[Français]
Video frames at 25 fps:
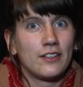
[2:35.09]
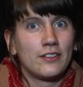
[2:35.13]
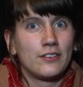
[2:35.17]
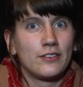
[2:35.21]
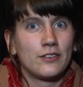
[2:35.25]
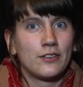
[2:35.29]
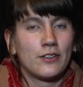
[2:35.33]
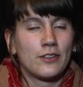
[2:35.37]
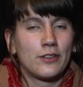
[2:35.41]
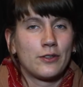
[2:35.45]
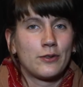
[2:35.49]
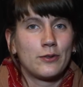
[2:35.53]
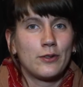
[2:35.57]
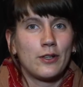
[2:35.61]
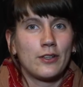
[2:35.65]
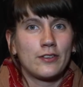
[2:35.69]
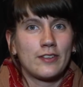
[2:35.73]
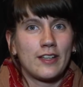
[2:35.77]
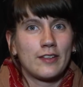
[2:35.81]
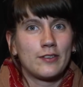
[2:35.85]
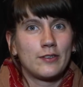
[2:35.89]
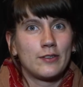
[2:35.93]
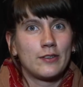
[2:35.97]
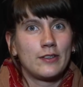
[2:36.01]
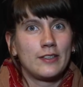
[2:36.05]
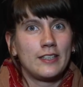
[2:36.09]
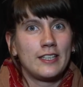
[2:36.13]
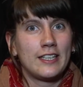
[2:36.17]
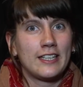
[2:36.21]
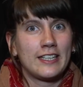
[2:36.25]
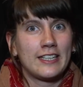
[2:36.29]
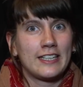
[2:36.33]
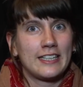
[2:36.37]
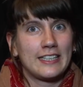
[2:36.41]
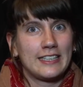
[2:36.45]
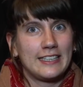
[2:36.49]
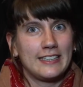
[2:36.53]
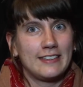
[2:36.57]
une roulotte
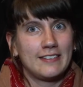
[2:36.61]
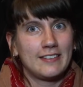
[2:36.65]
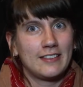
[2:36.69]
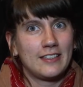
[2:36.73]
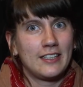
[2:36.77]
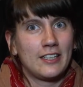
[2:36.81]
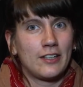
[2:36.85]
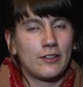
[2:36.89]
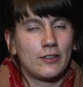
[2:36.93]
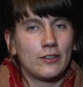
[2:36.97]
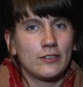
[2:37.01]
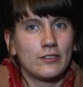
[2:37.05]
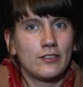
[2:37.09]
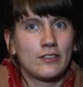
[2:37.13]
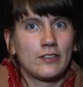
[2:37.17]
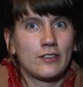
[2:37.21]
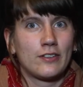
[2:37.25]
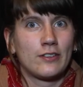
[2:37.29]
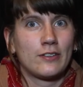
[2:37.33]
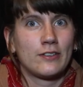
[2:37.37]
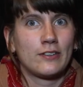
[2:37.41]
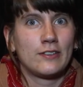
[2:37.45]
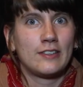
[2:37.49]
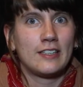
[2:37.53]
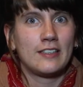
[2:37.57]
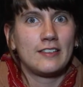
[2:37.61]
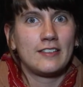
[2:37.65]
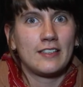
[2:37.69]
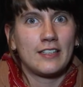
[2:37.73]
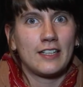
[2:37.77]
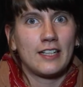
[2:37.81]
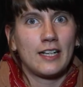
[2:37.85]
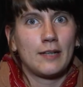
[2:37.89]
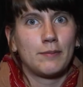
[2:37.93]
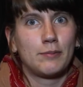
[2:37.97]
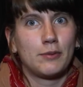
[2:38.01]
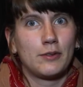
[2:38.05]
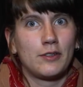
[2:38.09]
atelier itinérante euh,
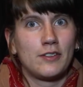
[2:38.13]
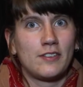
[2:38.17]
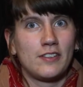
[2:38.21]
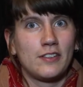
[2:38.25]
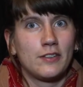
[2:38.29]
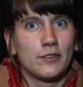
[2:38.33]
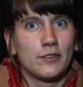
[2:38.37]
dédiée à la poésie